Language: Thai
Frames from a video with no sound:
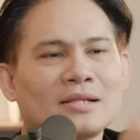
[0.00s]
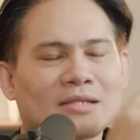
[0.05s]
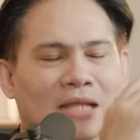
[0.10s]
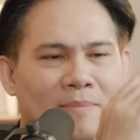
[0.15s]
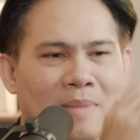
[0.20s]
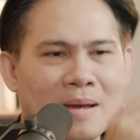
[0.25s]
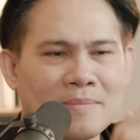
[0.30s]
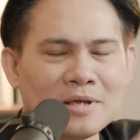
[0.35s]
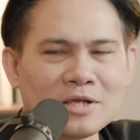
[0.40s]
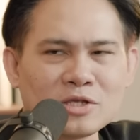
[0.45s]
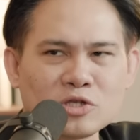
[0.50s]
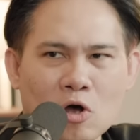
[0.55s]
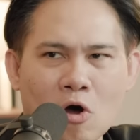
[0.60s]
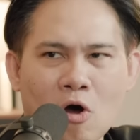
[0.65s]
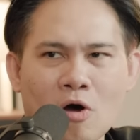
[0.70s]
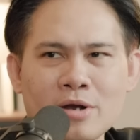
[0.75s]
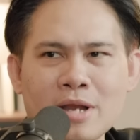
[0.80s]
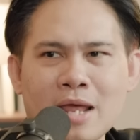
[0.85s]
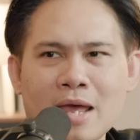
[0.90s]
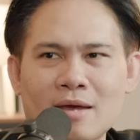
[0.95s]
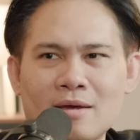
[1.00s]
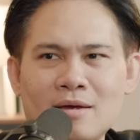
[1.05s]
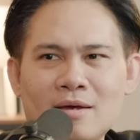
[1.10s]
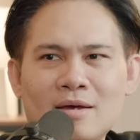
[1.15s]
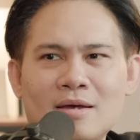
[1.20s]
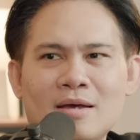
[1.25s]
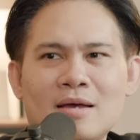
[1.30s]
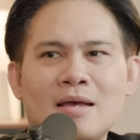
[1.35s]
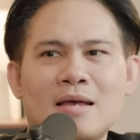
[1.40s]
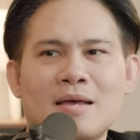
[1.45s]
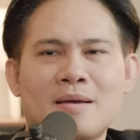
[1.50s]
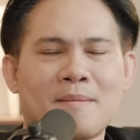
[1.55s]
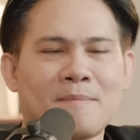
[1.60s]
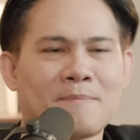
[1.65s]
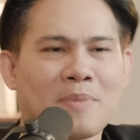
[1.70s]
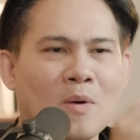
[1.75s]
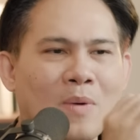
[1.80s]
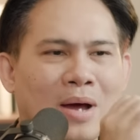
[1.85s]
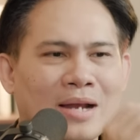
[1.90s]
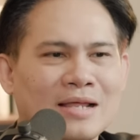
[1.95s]
แต่แบบที่สองเนี่ย
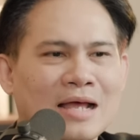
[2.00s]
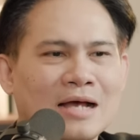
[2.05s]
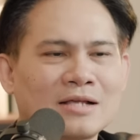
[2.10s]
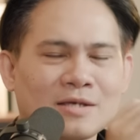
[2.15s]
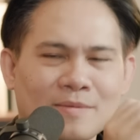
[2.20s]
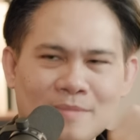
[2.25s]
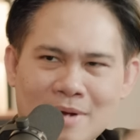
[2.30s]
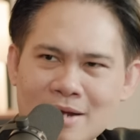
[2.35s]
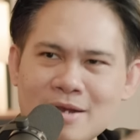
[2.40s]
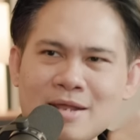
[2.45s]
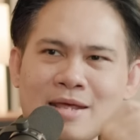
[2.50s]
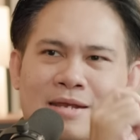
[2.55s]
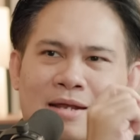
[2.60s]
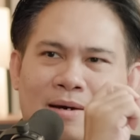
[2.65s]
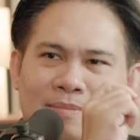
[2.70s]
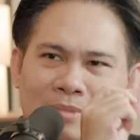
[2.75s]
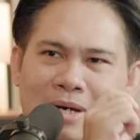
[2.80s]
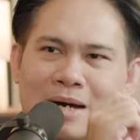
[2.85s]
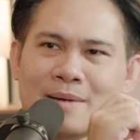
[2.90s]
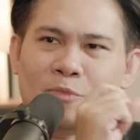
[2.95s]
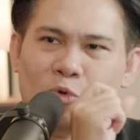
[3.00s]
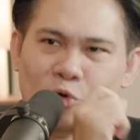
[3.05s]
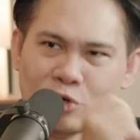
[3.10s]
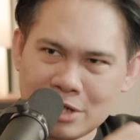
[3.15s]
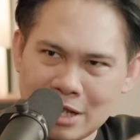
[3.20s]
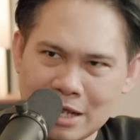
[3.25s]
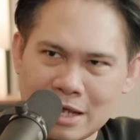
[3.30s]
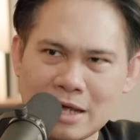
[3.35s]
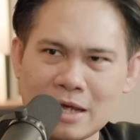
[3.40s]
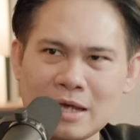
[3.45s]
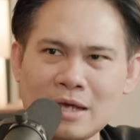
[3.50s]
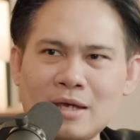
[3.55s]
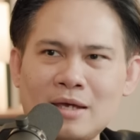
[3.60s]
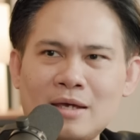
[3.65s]
ประวัติการชำระหนี้เดิมๆคุณดี